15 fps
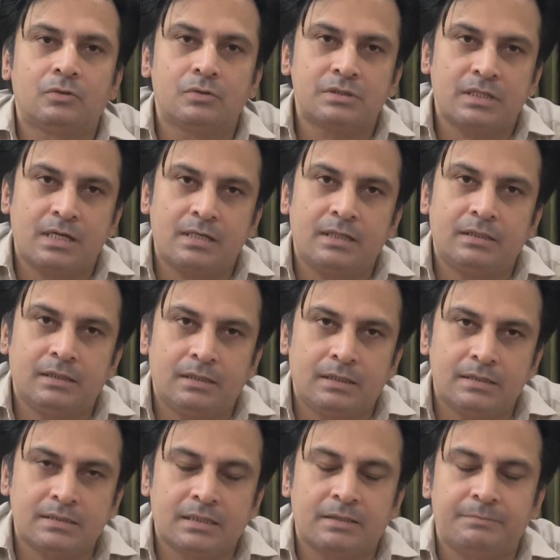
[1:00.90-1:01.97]

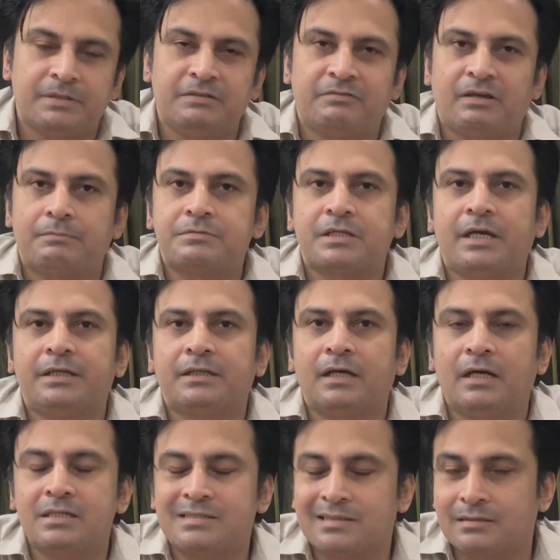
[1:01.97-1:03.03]
2018 से अपनी वेबसाइट
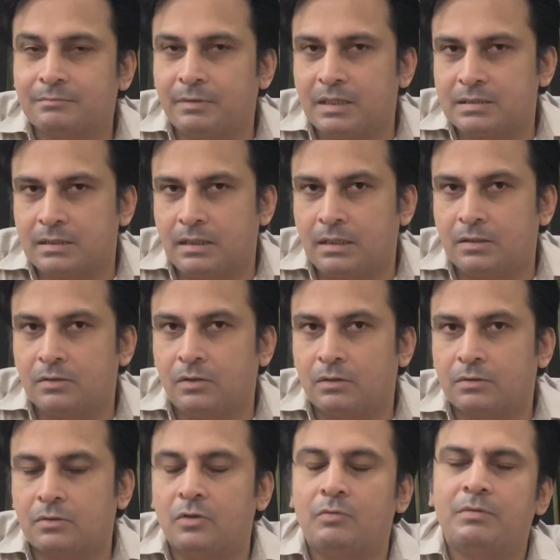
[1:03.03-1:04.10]
अरशद बाज़ार
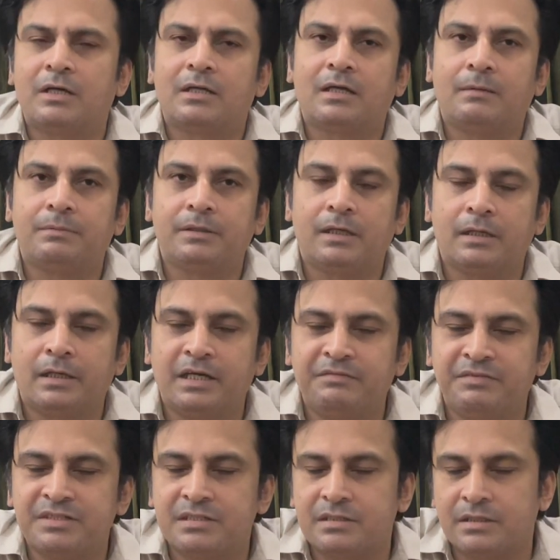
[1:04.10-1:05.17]
डॉट कॉम अगर आपने ऑलरेडी
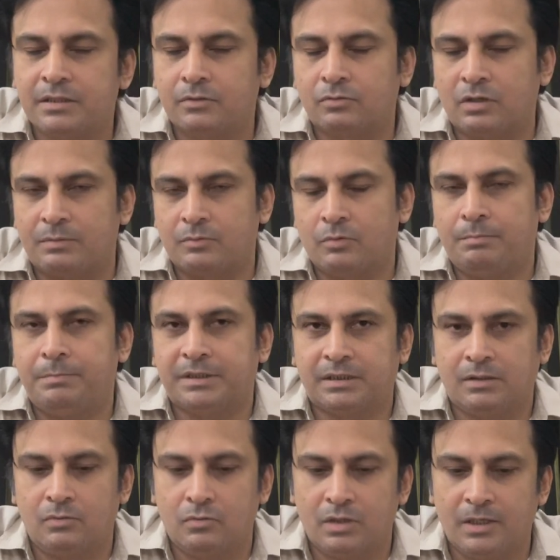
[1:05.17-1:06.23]
विजिट किया तो आपको पता
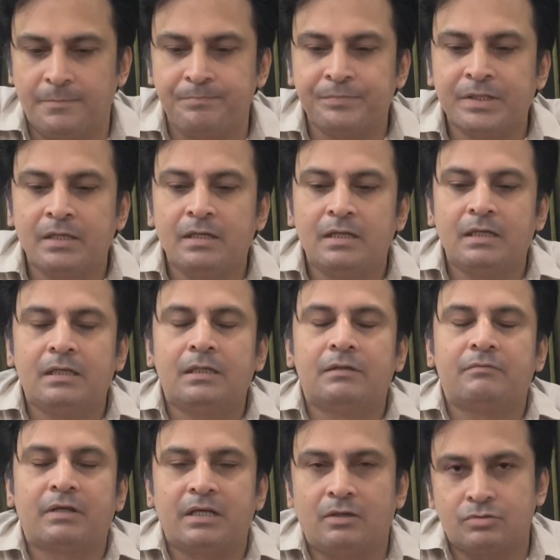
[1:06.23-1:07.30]
होगा
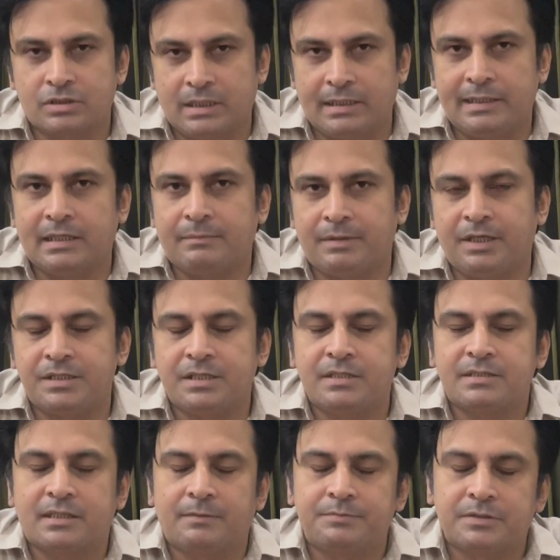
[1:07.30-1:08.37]
वरना उसका लिंक मैं नीचे
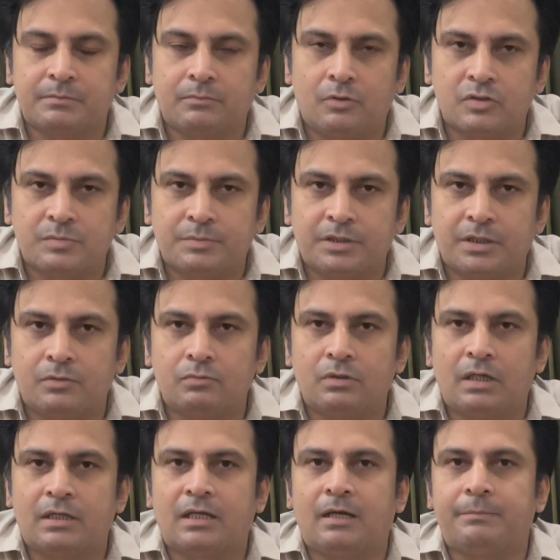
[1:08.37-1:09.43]
डिस्क्रिप्शन बॉक्स में दे दूंगा
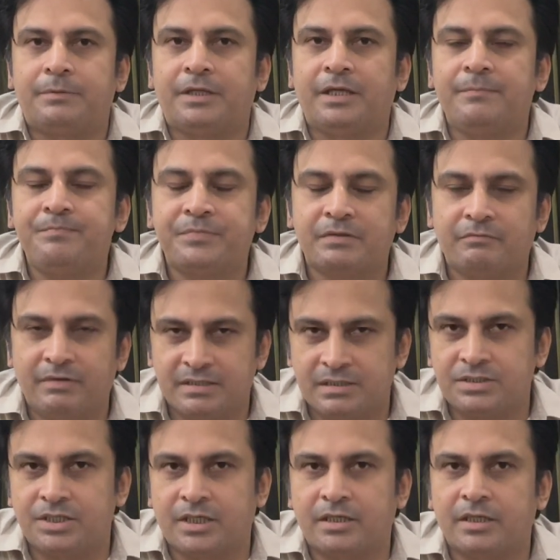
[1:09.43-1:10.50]
अगर आपने वैसे
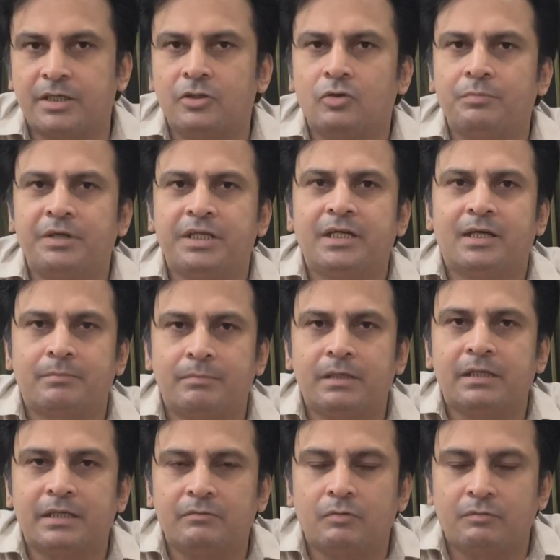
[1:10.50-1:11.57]
चेक करनी हो मेरी हर्बल
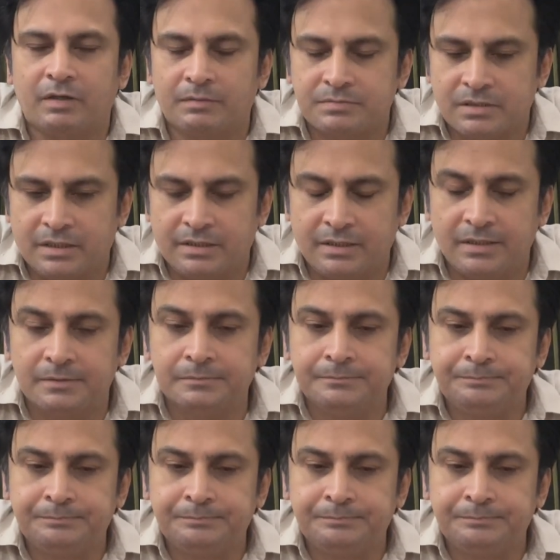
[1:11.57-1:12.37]
की वो वेबसाइट है